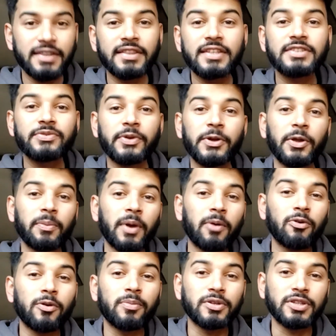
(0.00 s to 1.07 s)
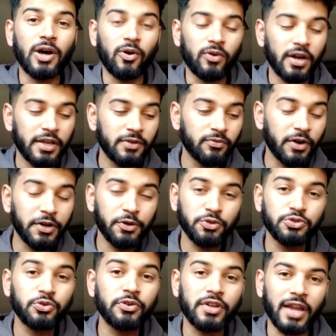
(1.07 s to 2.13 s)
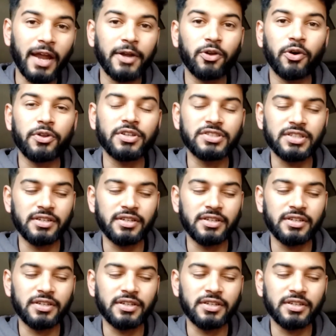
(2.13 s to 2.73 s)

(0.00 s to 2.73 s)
इन दिस वीडियो में आपको बताऊंगा कि वट यू शुड राइट ऑन योर